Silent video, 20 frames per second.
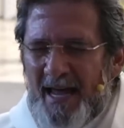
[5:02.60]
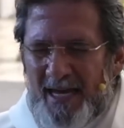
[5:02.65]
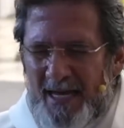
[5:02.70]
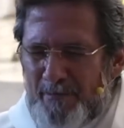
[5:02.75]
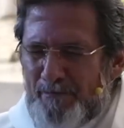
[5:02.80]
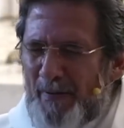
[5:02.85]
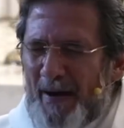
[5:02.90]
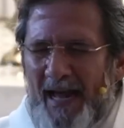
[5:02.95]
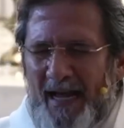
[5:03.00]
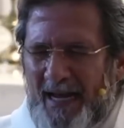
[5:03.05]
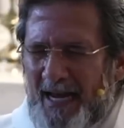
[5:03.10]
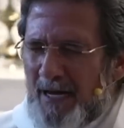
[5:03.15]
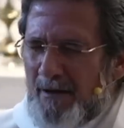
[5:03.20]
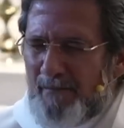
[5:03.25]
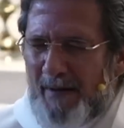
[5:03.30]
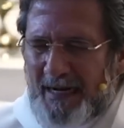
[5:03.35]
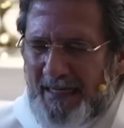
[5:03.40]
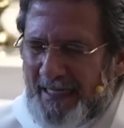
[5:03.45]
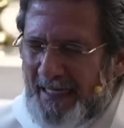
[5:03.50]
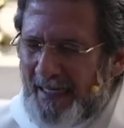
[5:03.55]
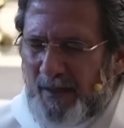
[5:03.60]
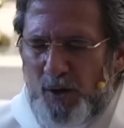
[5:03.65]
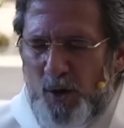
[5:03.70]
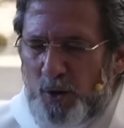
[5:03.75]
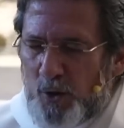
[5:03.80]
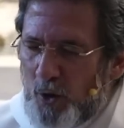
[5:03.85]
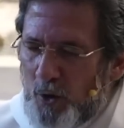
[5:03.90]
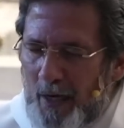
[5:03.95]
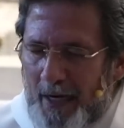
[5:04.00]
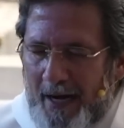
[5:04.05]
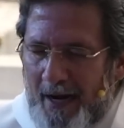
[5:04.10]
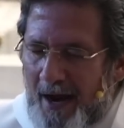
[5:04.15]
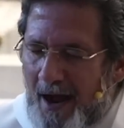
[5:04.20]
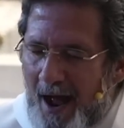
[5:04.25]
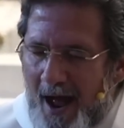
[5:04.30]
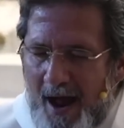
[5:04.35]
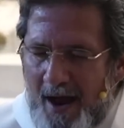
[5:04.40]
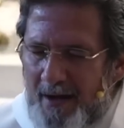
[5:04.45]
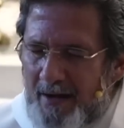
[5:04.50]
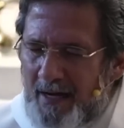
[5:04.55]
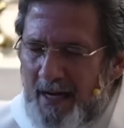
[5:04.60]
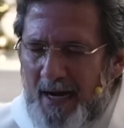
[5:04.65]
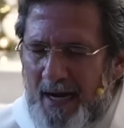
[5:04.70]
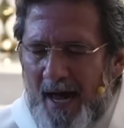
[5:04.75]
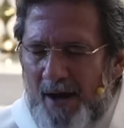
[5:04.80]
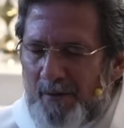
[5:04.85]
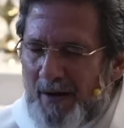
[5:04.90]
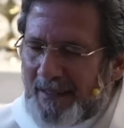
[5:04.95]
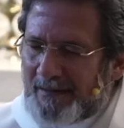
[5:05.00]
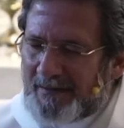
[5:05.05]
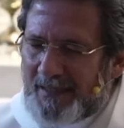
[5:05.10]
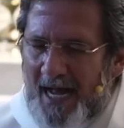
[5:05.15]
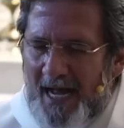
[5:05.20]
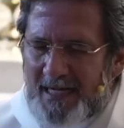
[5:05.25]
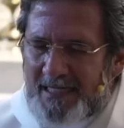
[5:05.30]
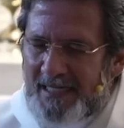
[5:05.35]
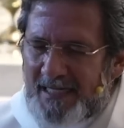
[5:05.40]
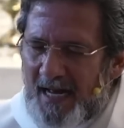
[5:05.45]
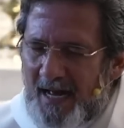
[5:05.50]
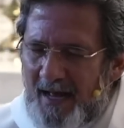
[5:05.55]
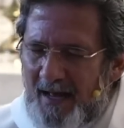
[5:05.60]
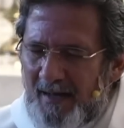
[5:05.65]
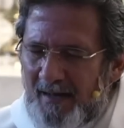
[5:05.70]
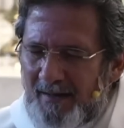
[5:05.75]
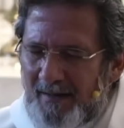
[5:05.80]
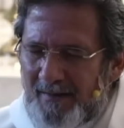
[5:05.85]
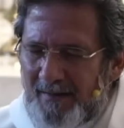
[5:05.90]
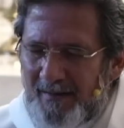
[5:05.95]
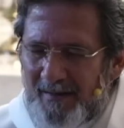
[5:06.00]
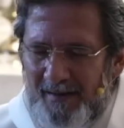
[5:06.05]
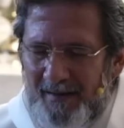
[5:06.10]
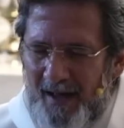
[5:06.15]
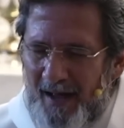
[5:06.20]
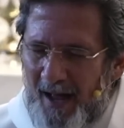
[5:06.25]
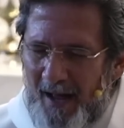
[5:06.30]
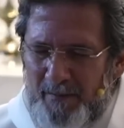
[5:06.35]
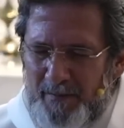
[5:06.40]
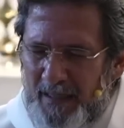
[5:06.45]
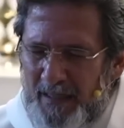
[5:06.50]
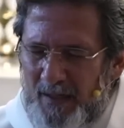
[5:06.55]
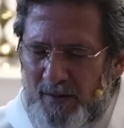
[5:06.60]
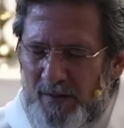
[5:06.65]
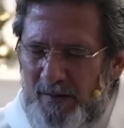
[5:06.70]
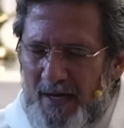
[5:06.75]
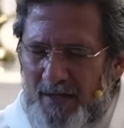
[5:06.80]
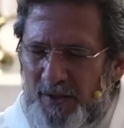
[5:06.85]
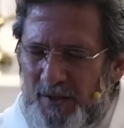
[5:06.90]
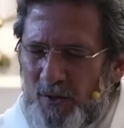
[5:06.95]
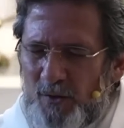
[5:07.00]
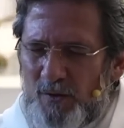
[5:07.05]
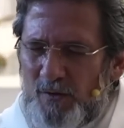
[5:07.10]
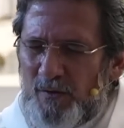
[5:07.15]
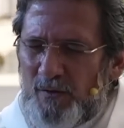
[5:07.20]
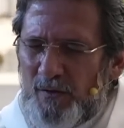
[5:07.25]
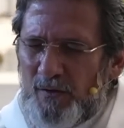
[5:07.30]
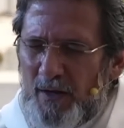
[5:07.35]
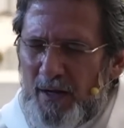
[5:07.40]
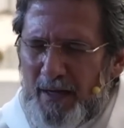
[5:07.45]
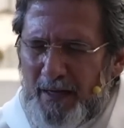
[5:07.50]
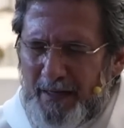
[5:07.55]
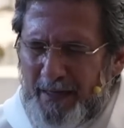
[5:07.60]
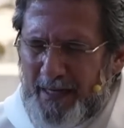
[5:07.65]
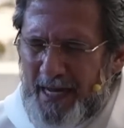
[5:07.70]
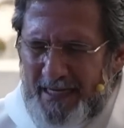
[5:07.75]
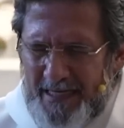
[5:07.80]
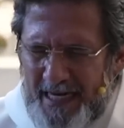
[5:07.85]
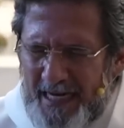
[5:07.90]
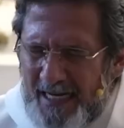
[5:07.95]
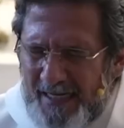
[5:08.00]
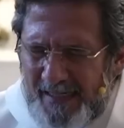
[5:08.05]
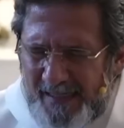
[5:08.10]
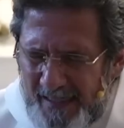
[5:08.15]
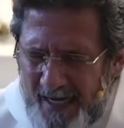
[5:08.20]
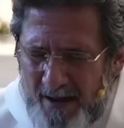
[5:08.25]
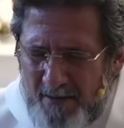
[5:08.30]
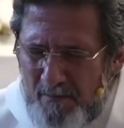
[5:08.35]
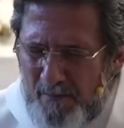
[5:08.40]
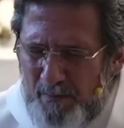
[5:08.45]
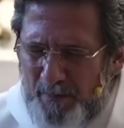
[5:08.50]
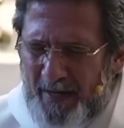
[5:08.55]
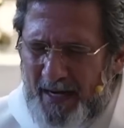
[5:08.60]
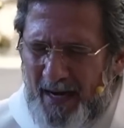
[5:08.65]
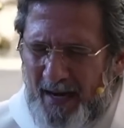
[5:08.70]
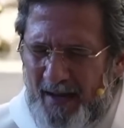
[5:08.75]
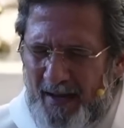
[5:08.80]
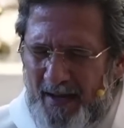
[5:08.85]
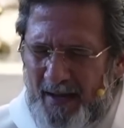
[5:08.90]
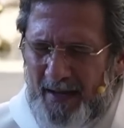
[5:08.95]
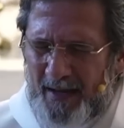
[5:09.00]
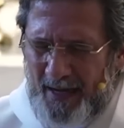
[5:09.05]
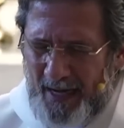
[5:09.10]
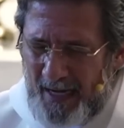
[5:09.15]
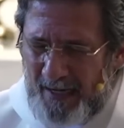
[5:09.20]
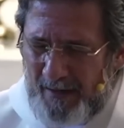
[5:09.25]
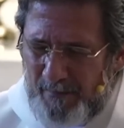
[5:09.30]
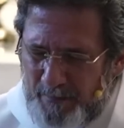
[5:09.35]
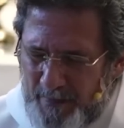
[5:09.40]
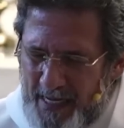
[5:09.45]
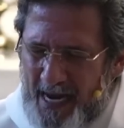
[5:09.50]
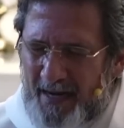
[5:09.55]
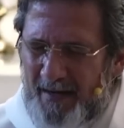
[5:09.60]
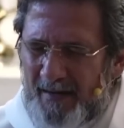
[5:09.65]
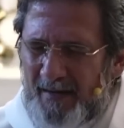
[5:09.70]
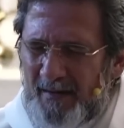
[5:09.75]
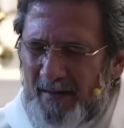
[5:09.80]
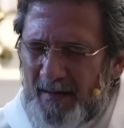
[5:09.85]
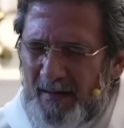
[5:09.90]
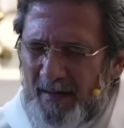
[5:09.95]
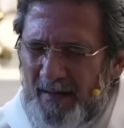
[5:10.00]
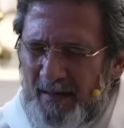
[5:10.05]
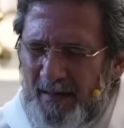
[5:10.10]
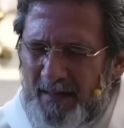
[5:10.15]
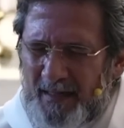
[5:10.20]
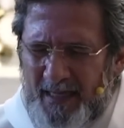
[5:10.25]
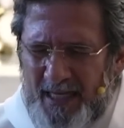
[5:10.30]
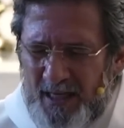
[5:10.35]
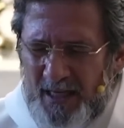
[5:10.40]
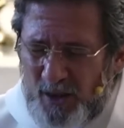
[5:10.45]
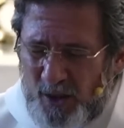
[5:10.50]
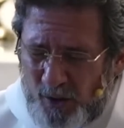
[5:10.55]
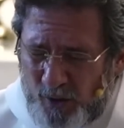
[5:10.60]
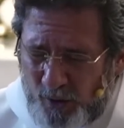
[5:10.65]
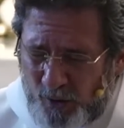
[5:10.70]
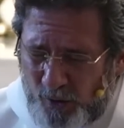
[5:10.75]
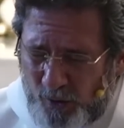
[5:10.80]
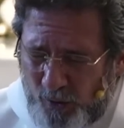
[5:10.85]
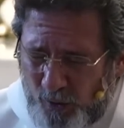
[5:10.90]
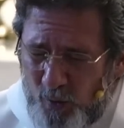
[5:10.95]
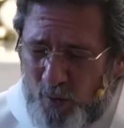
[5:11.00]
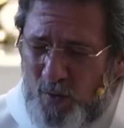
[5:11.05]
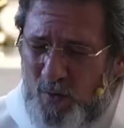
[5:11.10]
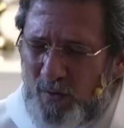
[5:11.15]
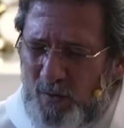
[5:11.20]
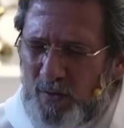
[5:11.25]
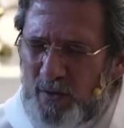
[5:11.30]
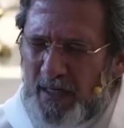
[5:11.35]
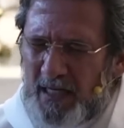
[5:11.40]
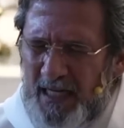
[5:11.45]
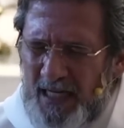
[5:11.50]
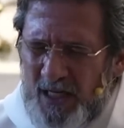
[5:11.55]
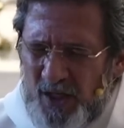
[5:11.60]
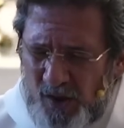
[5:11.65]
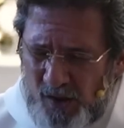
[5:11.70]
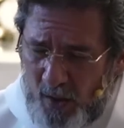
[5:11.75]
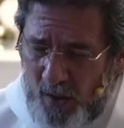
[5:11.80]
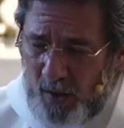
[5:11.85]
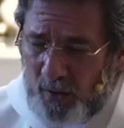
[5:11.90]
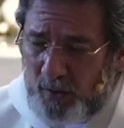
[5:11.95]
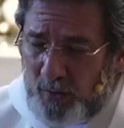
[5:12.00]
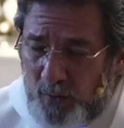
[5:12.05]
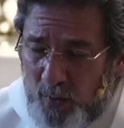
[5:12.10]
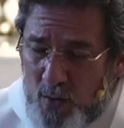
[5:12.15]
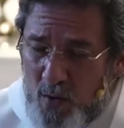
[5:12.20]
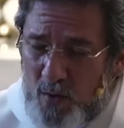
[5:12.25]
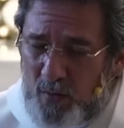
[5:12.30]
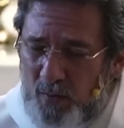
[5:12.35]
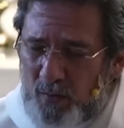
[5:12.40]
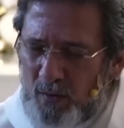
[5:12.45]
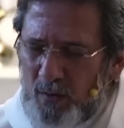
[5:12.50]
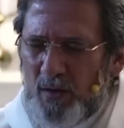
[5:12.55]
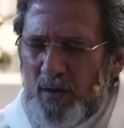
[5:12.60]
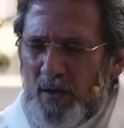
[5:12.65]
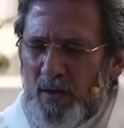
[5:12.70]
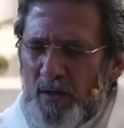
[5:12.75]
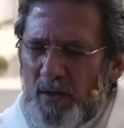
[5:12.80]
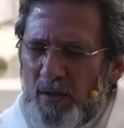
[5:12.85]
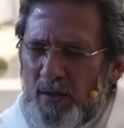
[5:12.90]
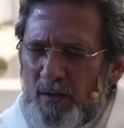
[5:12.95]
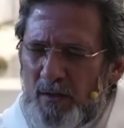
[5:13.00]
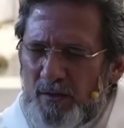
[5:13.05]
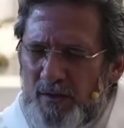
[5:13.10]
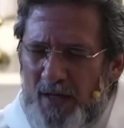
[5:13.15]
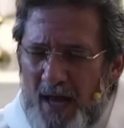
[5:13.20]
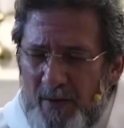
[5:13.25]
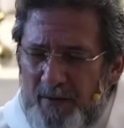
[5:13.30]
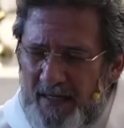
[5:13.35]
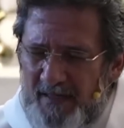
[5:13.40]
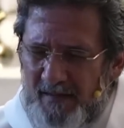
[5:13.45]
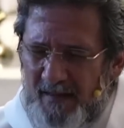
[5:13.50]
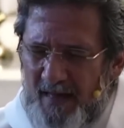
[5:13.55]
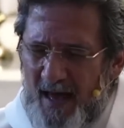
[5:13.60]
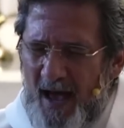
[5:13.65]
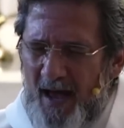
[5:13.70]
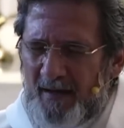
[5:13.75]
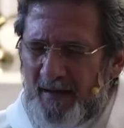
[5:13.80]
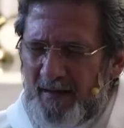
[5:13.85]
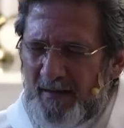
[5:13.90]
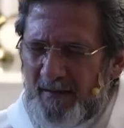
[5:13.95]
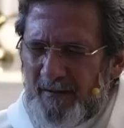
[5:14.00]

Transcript: y para que el maligno no le gane la batalla a mi corazón, que quiere siempre el bien, que tú y solo tú sabes dar.